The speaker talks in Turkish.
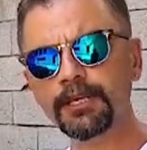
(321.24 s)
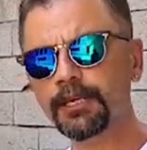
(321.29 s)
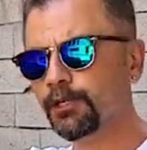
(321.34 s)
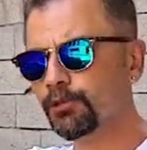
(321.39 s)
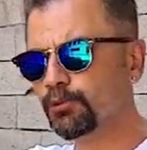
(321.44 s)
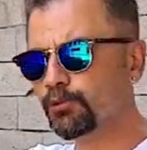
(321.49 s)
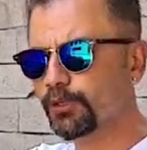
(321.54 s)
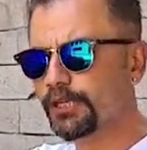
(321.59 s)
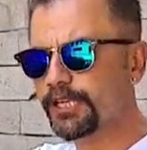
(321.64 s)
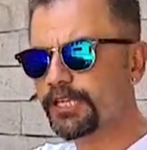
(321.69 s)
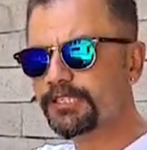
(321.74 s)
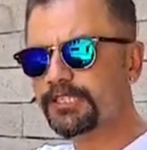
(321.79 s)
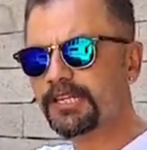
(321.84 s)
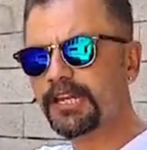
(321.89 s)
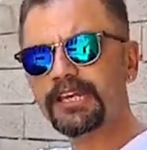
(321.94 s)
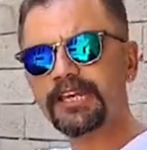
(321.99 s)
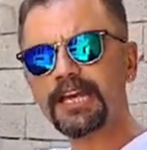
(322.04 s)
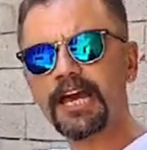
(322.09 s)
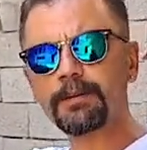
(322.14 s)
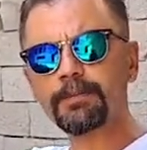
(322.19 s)
Dolayısıyla
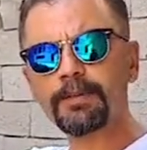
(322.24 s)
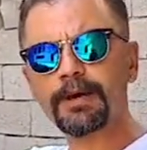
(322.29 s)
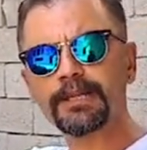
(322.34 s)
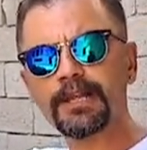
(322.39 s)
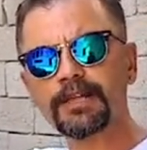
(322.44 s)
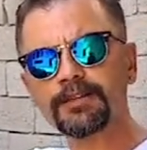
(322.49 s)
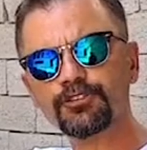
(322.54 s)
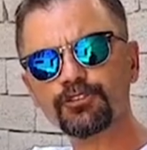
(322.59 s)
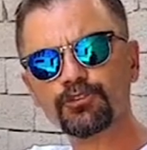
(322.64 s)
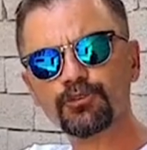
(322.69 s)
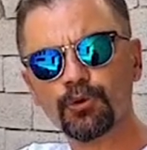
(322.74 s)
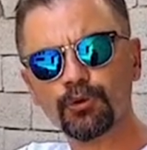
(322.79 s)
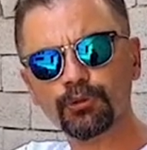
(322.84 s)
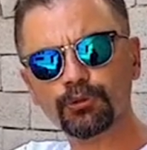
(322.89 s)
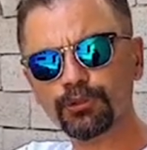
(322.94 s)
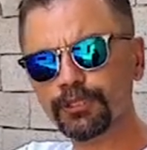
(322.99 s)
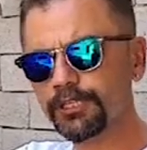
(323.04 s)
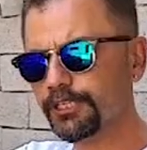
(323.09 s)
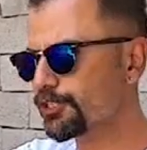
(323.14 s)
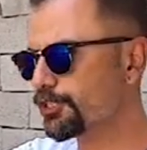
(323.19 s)
yer bağlantısı
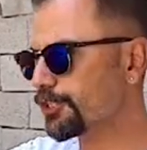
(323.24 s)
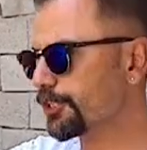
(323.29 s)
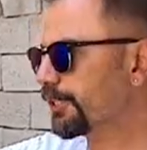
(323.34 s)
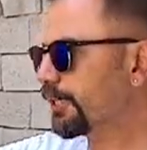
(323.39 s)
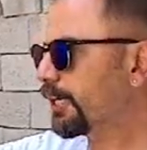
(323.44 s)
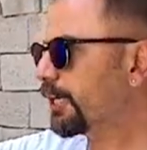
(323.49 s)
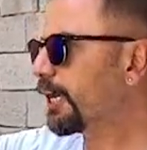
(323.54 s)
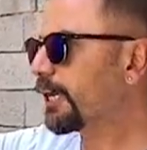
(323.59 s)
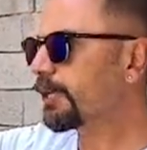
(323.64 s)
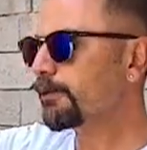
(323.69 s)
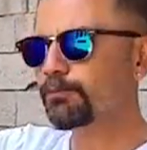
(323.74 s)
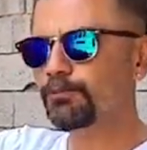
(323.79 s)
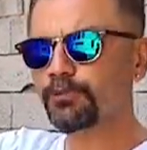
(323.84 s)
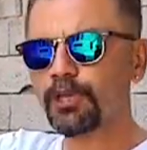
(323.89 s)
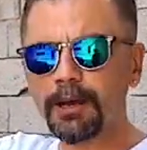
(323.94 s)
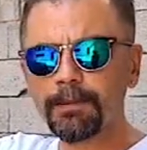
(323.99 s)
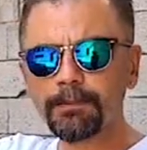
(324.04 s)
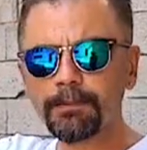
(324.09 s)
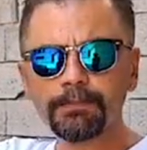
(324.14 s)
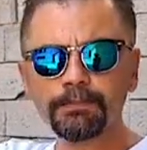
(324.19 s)
olduğu için
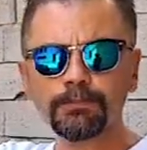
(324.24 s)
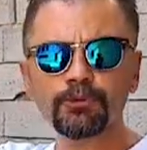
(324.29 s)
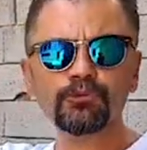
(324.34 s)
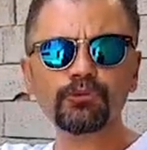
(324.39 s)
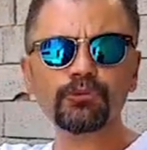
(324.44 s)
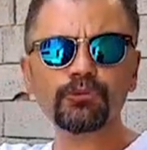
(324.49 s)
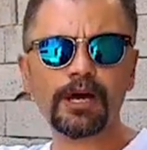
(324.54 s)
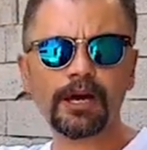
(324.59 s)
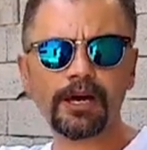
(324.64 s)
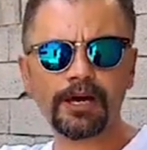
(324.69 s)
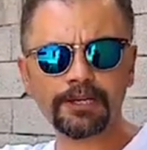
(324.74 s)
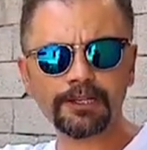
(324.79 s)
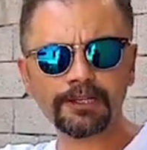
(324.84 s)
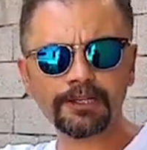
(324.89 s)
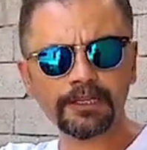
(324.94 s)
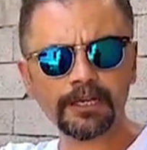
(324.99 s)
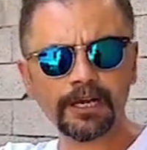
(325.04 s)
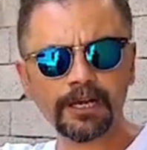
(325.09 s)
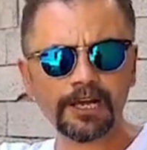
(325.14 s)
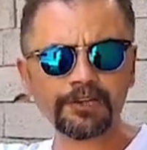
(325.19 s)
tam bütün
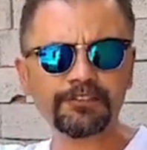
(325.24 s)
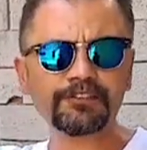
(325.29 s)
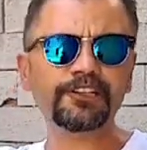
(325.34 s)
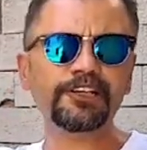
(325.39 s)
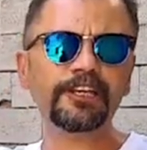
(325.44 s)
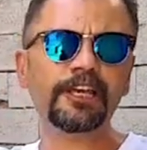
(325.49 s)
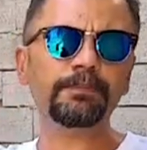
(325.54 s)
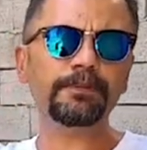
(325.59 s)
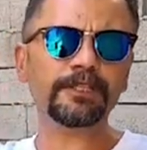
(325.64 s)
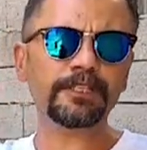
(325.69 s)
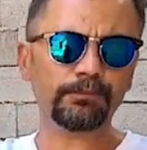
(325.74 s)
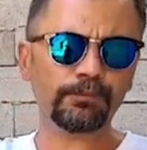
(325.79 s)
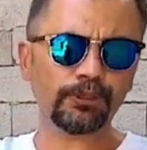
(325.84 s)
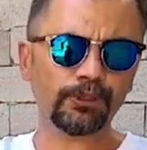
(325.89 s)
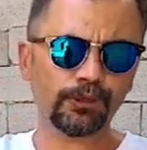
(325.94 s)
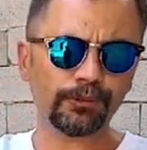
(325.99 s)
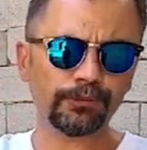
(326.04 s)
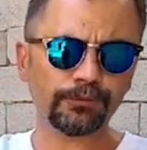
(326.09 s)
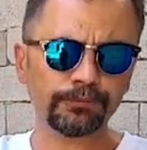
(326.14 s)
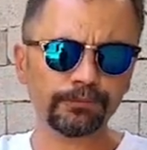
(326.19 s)
ağırlık atkıya binmiyor.
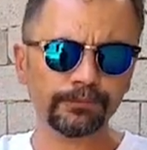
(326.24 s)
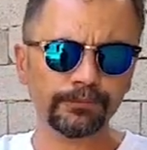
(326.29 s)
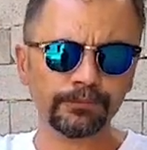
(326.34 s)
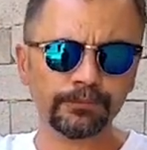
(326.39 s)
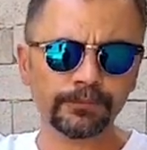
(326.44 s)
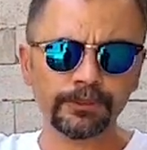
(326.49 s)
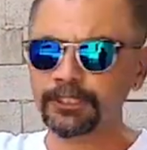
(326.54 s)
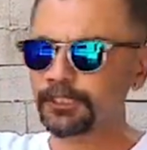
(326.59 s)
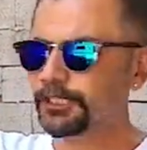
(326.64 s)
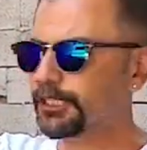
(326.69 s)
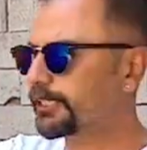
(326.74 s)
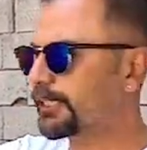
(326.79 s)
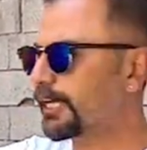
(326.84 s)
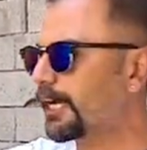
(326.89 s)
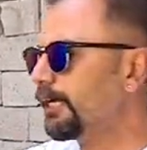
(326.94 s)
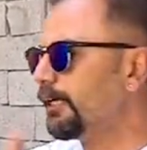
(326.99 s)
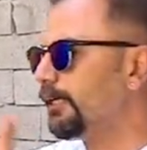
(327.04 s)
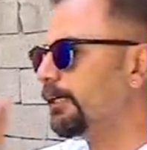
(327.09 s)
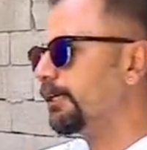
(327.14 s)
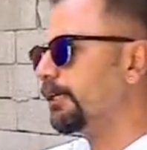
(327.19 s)
Hmm. Ya
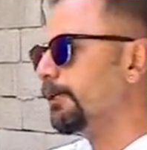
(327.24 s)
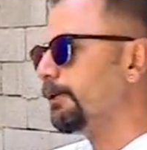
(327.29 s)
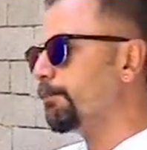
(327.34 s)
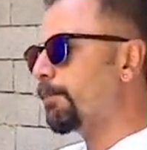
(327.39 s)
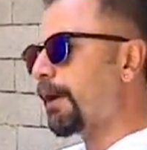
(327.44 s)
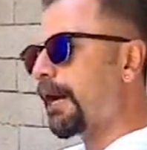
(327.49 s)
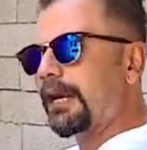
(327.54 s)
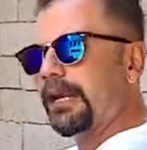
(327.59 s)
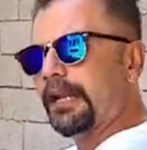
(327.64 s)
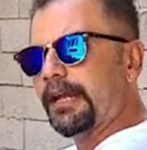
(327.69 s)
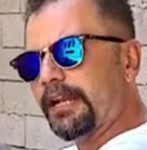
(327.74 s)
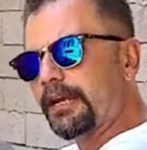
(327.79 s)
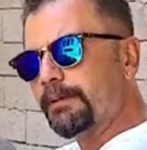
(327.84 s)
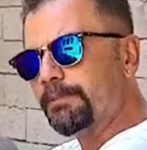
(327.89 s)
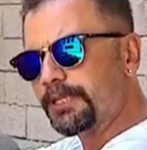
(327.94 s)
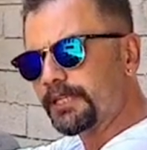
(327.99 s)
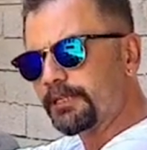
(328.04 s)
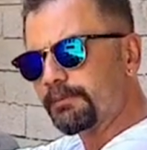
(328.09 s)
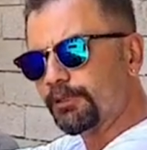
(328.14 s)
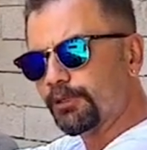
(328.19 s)
da barlara
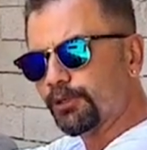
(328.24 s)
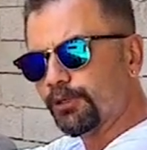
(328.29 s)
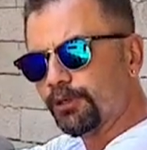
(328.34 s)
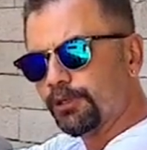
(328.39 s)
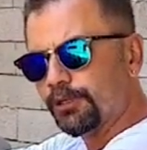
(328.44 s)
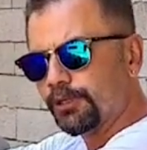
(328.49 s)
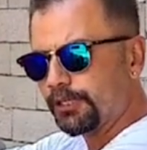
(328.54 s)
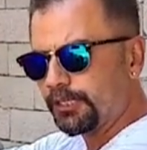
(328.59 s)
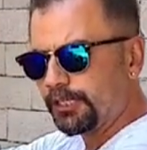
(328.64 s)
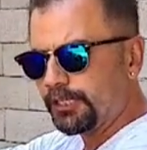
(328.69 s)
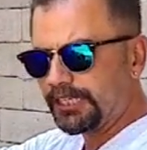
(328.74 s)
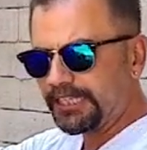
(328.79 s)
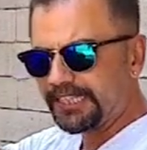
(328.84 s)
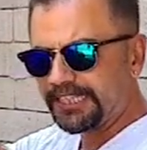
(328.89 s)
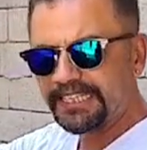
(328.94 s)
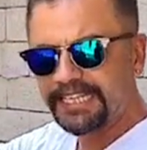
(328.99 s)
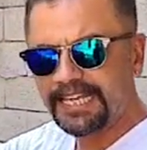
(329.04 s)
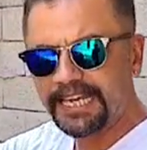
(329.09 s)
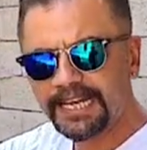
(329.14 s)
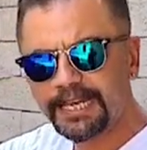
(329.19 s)
binmiyor.
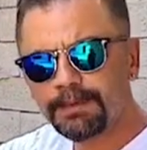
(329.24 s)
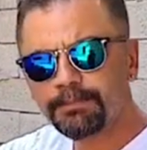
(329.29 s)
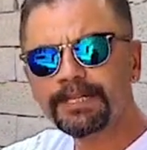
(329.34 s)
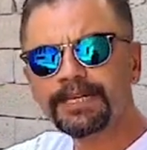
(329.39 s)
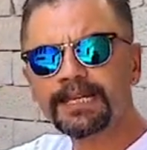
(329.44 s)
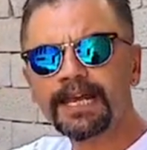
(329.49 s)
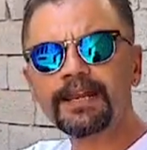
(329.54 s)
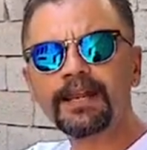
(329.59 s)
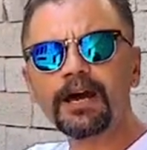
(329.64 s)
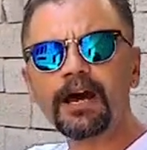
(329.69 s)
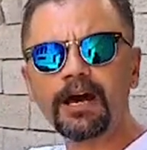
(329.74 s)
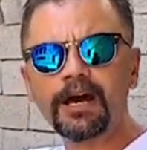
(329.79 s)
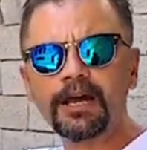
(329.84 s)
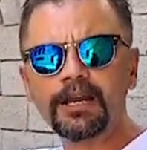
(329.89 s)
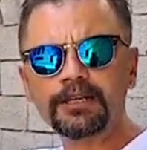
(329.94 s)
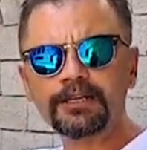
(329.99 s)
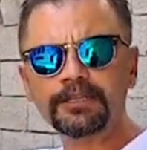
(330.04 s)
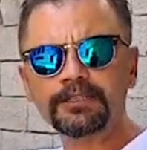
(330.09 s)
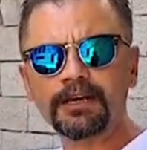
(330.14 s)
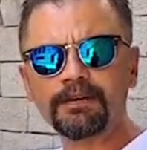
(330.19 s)
Yere binen
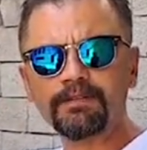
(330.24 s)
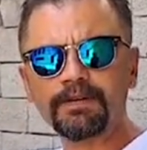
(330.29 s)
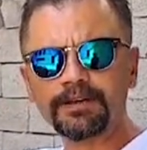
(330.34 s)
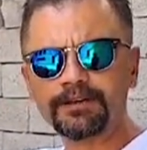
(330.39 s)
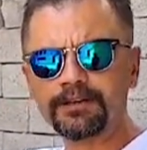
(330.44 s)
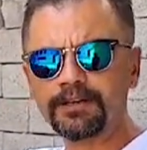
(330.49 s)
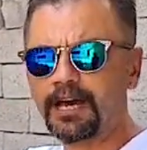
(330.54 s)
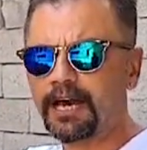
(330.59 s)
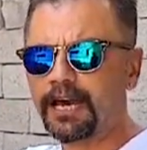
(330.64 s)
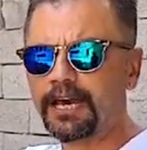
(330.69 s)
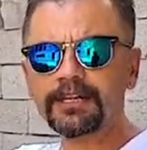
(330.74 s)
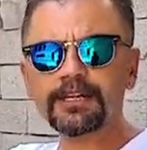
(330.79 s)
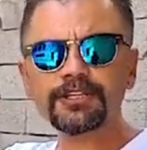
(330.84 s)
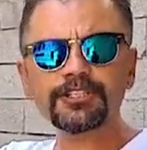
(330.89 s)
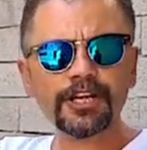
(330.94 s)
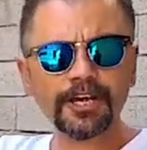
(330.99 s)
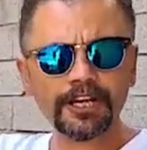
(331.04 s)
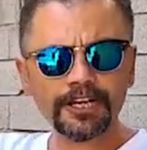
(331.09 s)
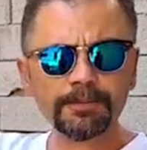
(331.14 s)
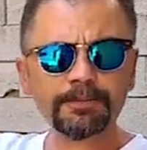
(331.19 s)
ağırlığı da var.
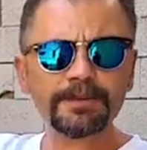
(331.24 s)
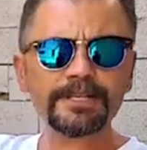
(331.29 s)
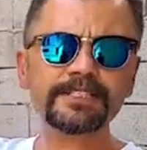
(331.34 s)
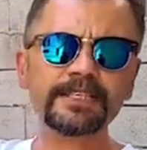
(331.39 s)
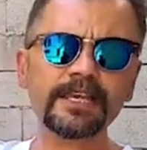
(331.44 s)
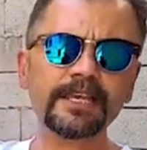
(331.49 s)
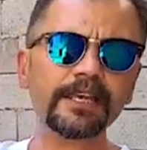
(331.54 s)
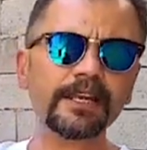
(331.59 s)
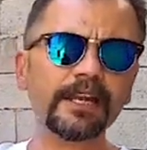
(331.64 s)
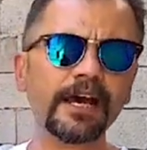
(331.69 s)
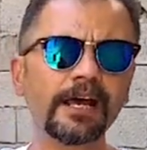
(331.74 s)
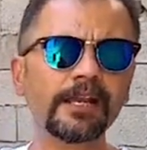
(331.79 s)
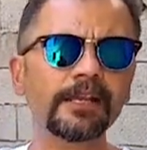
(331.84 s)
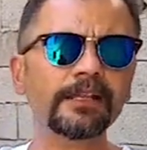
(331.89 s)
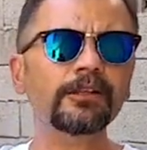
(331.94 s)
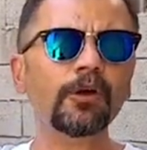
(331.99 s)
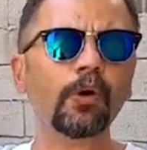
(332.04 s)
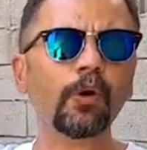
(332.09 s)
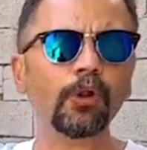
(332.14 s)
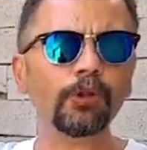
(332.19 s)
Ayrıca araba seyir
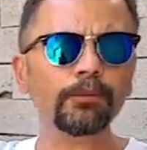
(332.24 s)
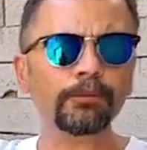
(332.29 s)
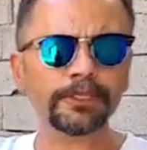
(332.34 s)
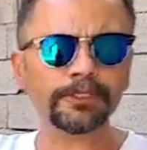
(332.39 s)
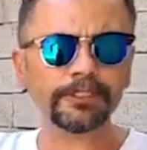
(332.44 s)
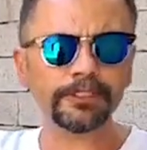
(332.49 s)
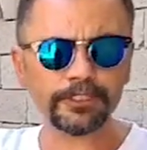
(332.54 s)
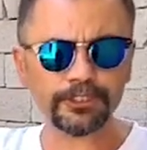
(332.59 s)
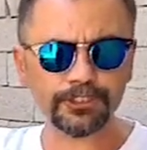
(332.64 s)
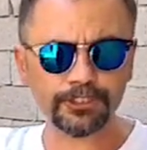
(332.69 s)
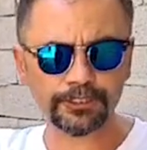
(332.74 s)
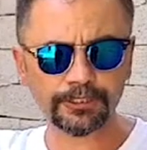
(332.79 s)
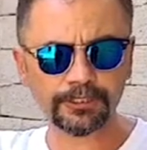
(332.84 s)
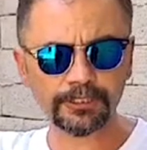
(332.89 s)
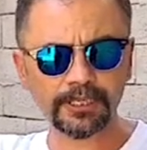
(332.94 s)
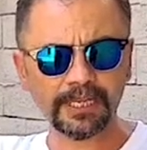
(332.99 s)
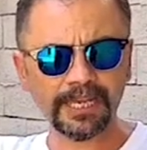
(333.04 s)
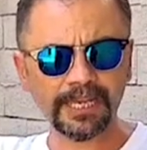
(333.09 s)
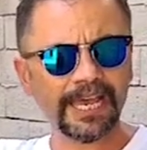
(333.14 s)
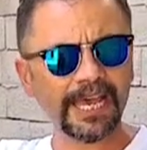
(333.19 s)
halinde olmadığı için
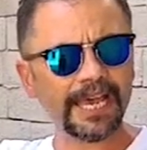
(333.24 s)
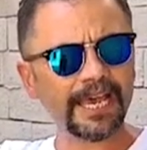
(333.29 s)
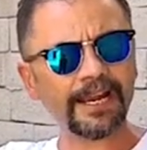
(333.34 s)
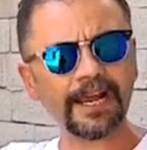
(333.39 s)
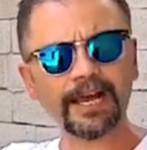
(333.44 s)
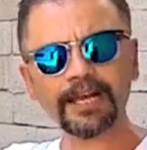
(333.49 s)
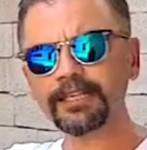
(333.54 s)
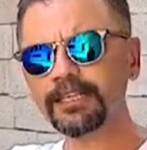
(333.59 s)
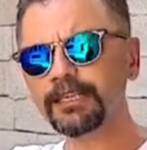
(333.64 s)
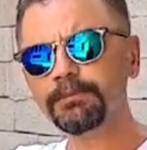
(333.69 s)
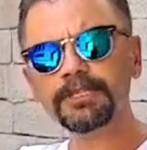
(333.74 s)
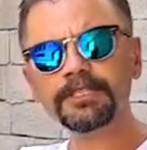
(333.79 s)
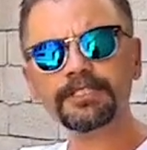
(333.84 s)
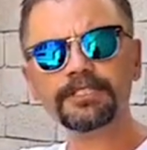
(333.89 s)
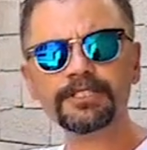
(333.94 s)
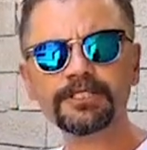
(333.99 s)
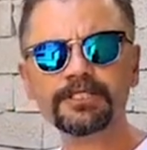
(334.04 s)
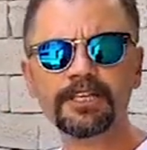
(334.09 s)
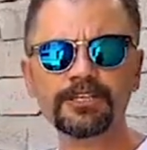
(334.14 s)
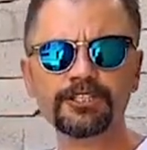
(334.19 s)
herhangi bir
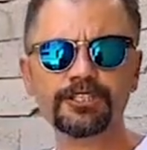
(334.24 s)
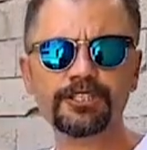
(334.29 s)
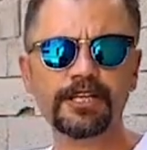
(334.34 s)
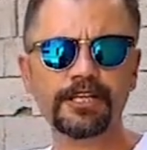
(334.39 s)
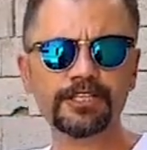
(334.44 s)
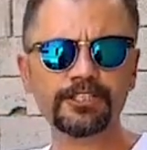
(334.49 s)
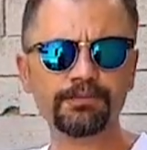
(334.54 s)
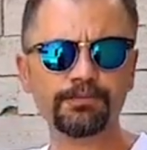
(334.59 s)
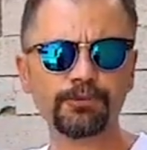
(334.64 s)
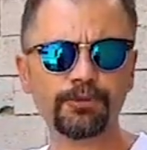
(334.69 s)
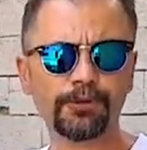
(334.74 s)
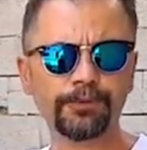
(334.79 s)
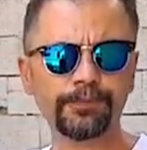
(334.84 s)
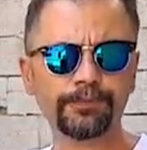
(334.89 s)
risk teşhir etmiyor.